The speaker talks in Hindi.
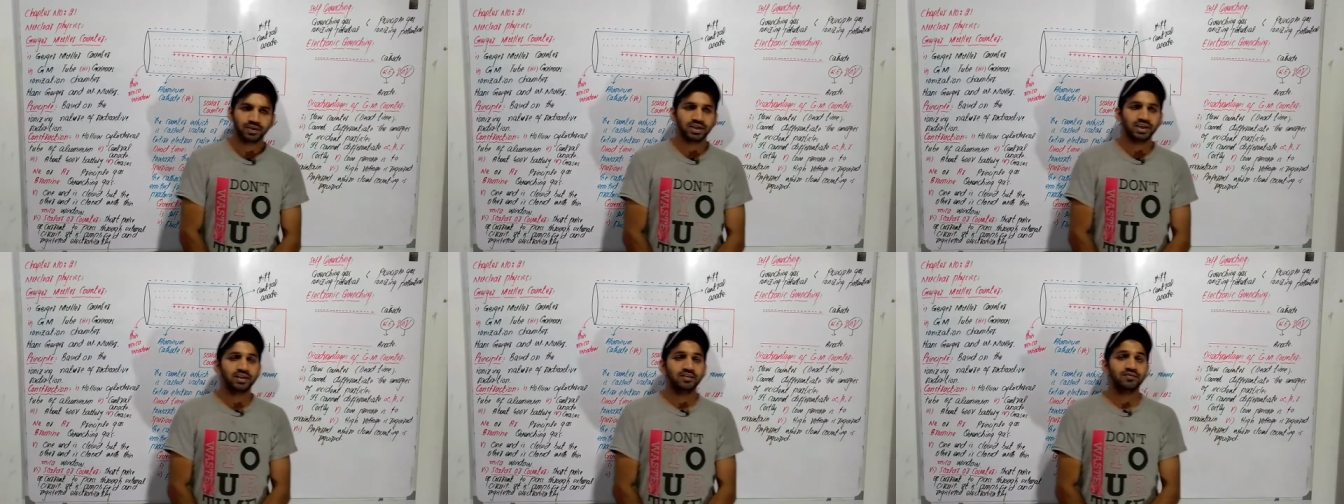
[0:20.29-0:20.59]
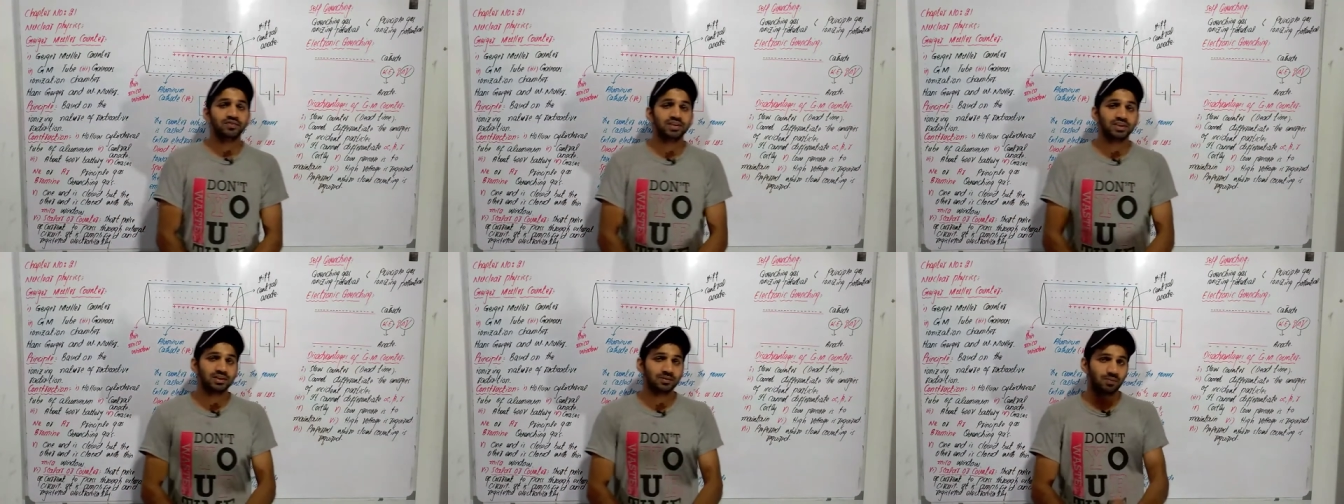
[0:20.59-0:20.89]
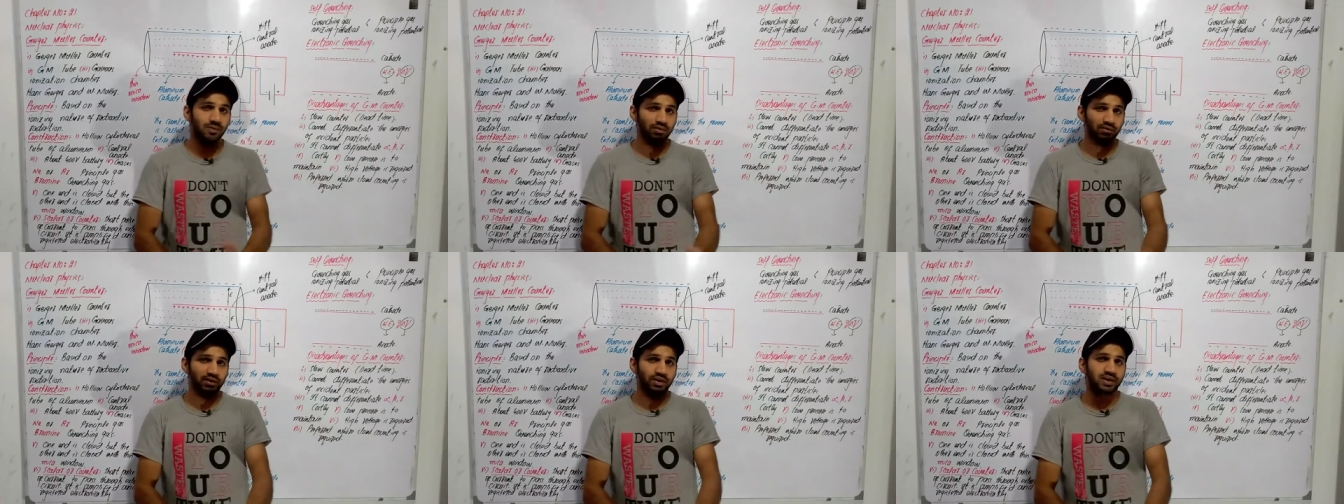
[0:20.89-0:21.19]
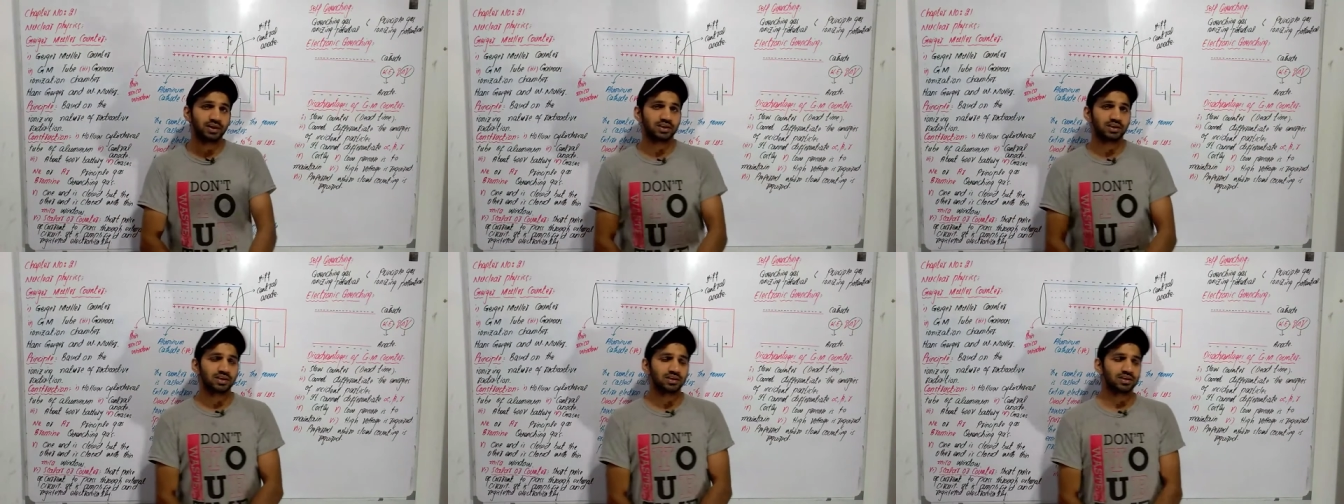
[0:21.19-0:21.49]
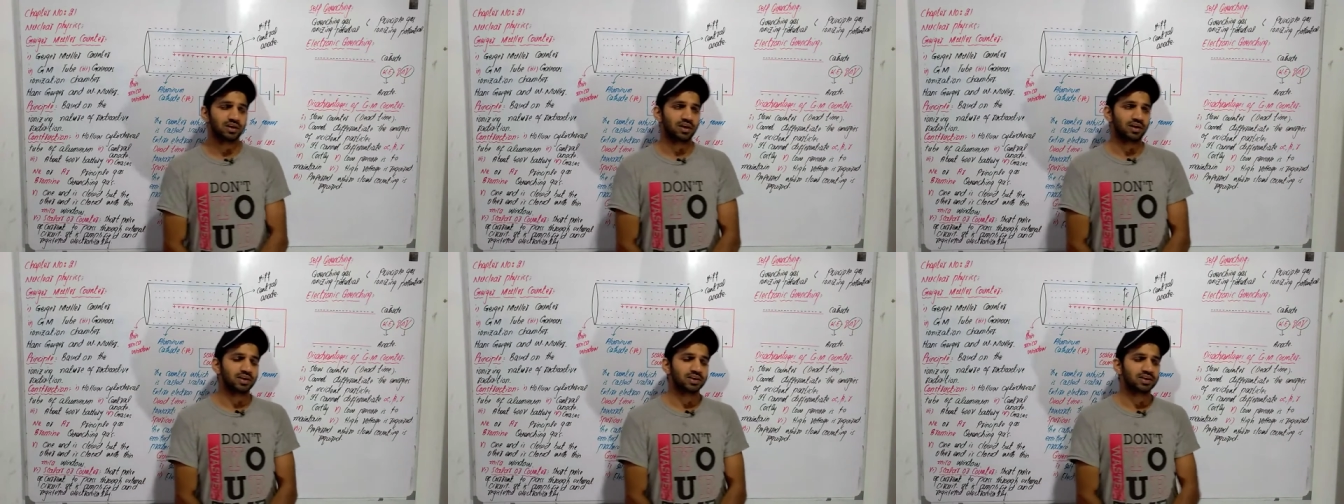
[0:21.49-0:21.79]
इनविजिबल रेडिएशन
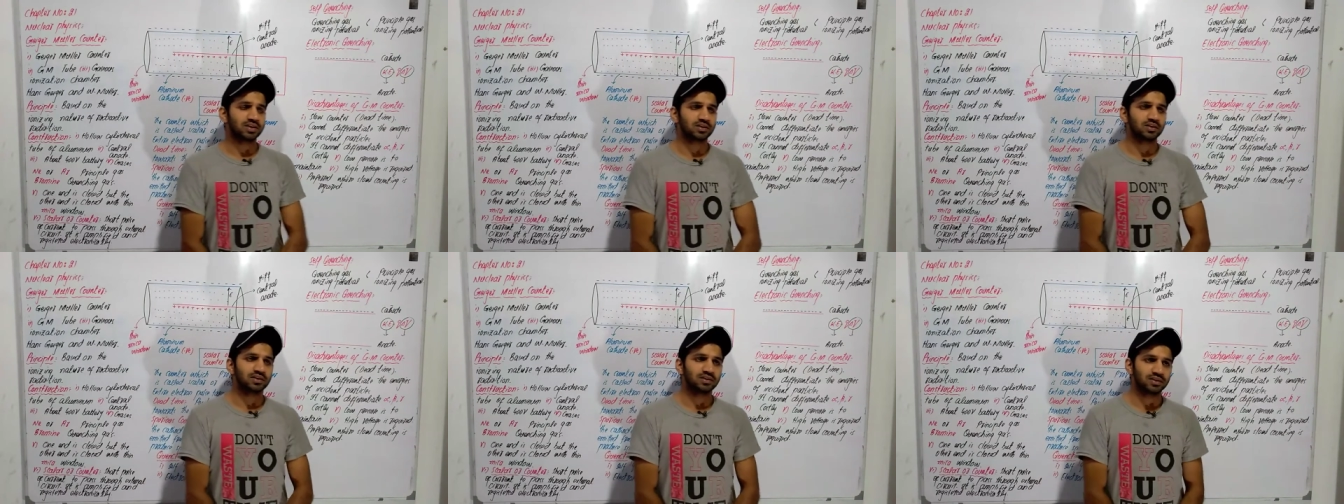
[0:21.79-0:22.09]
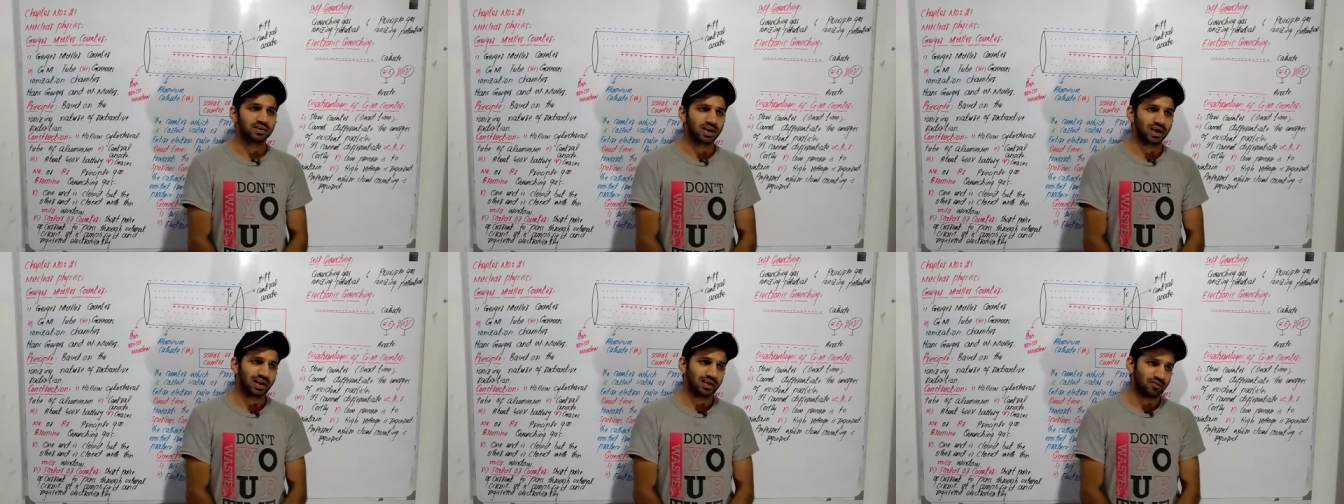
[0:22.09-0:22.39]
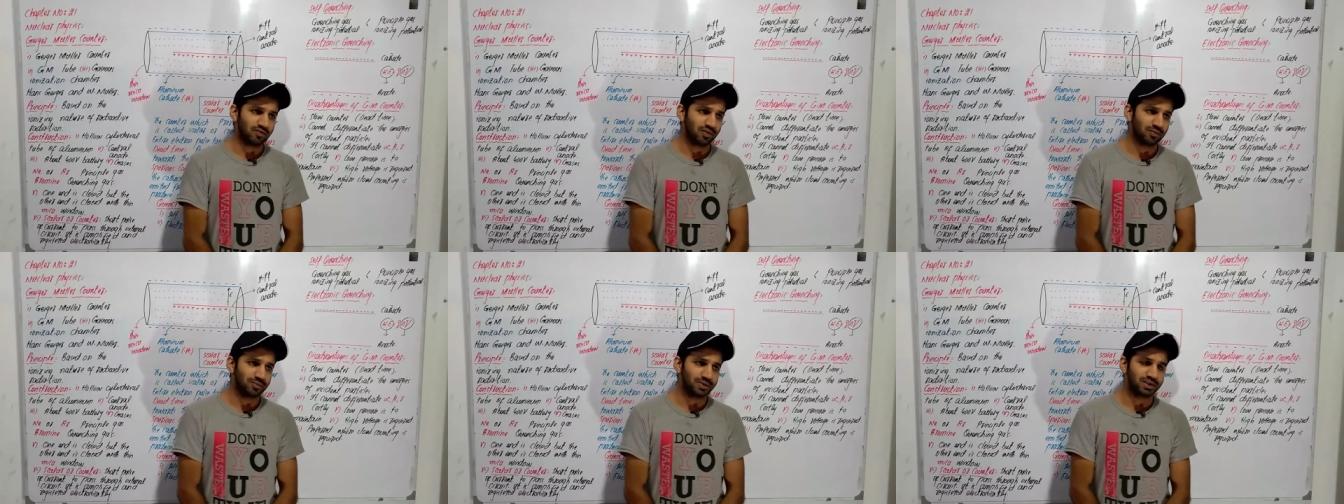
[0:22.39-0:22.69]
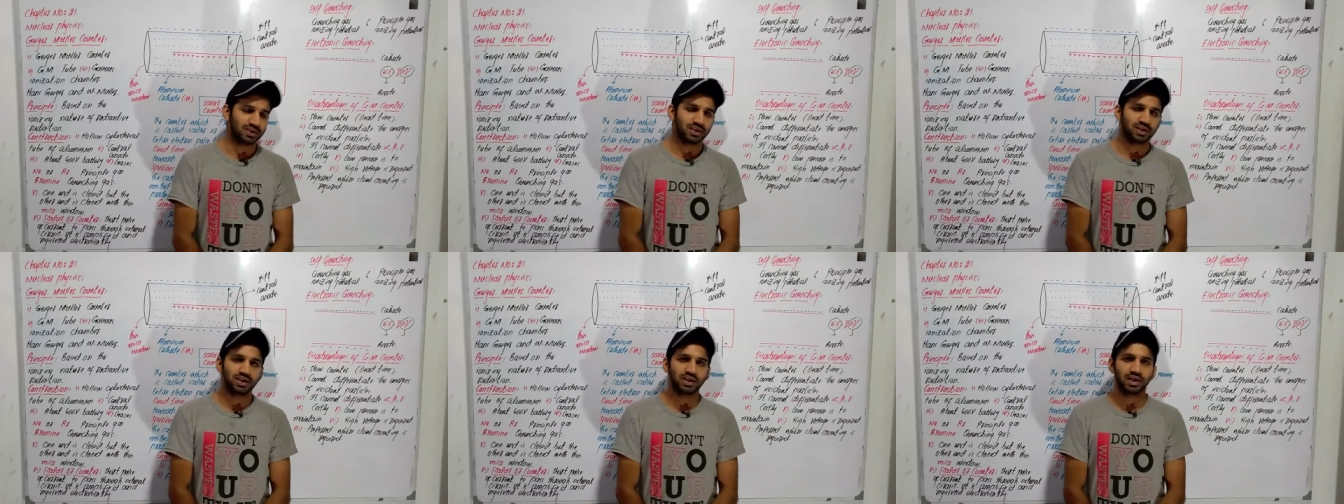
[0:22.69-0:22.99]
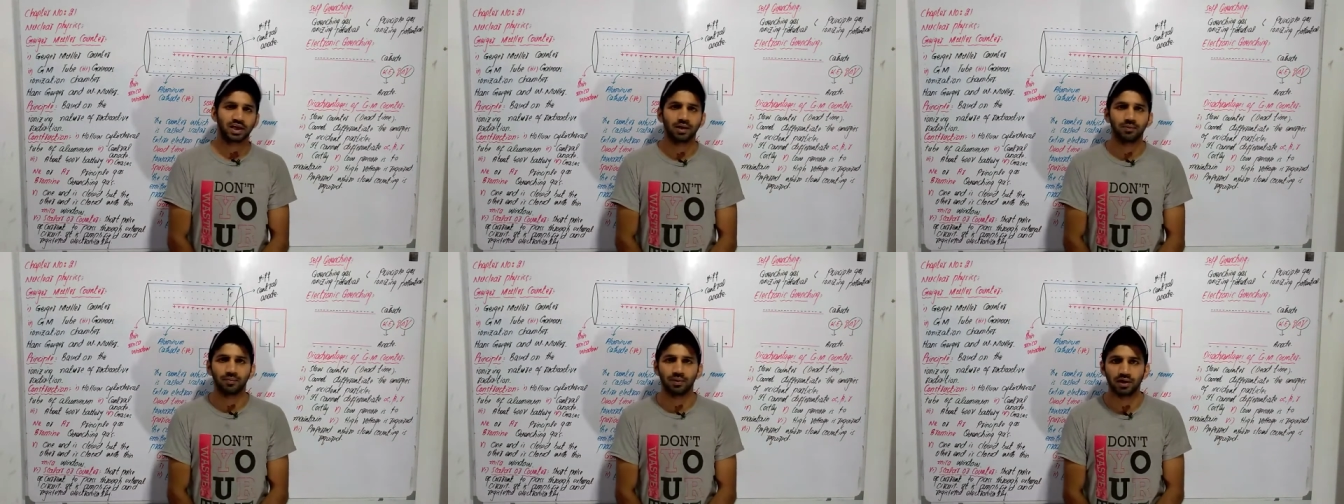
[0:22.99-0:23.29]
खारिज करते हैं अल्फ़ा बीटा या
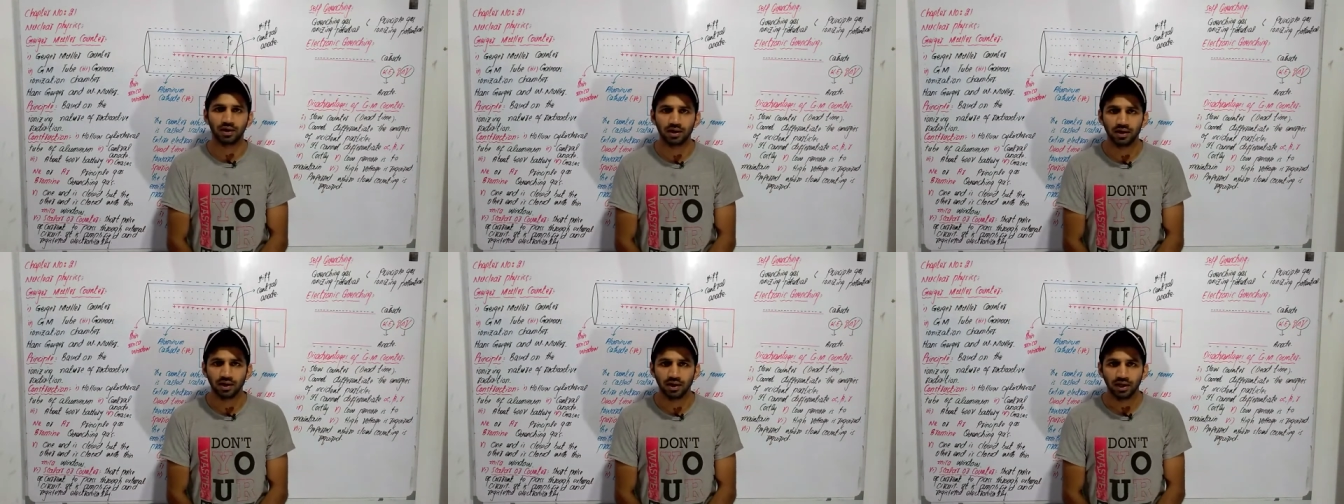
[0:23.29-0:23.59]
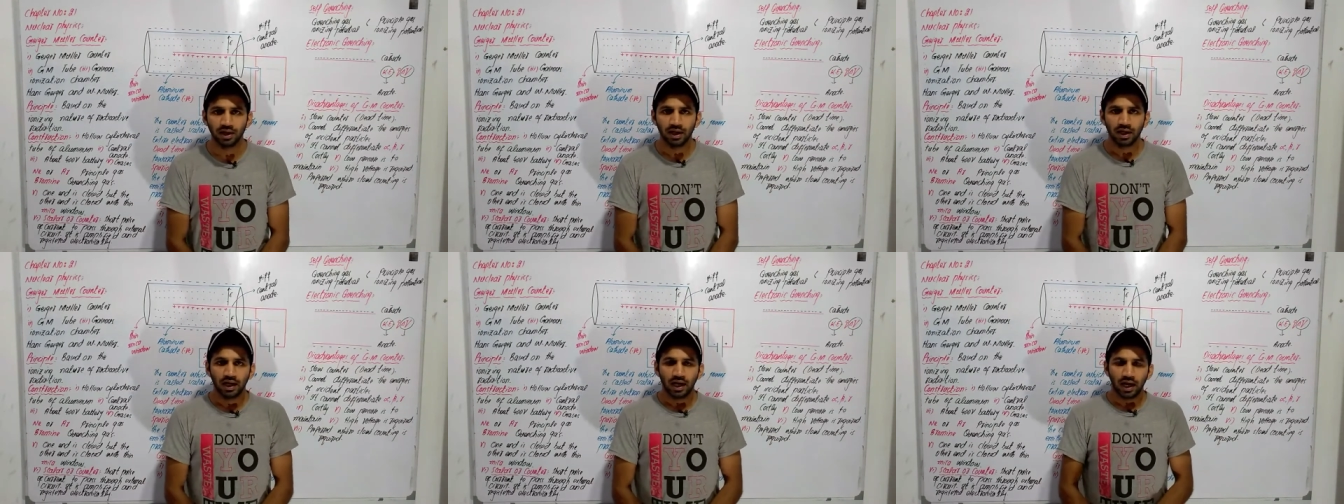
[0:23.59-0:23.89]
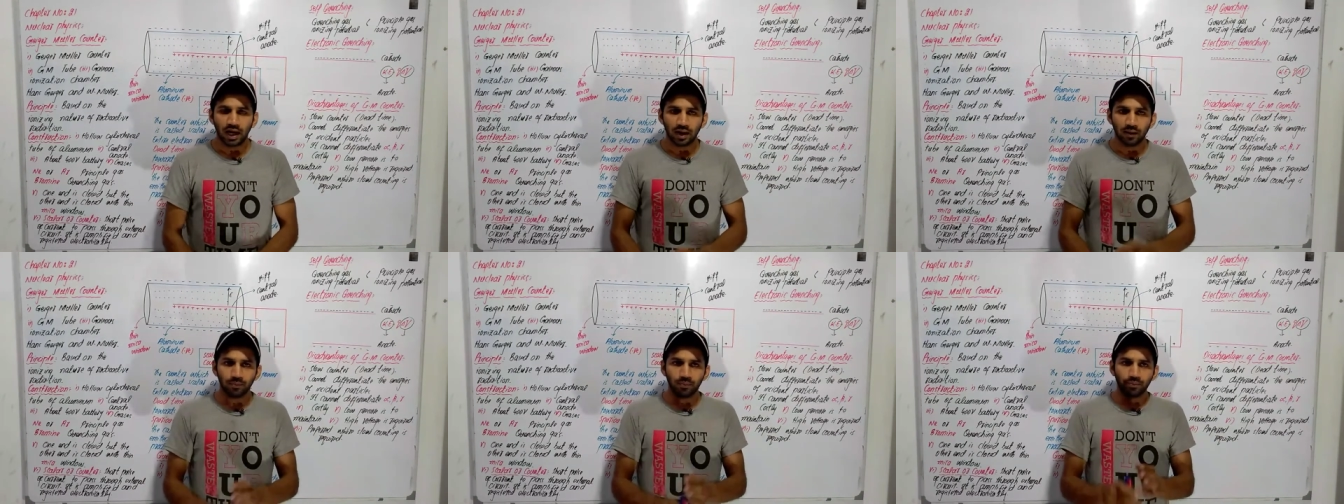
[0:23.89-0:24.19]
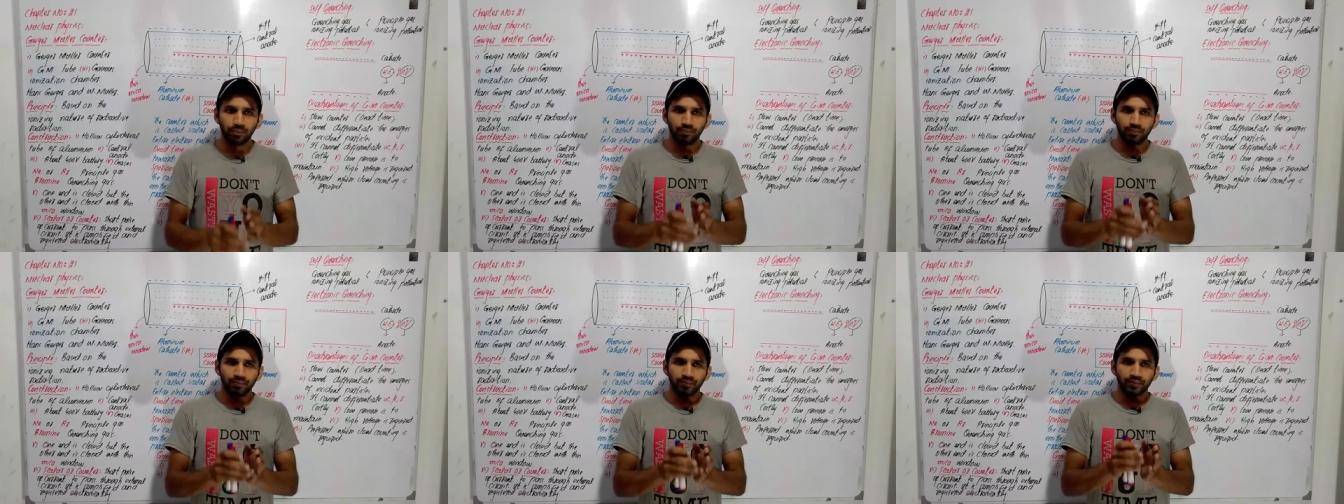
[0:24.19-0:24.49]
गैमा अब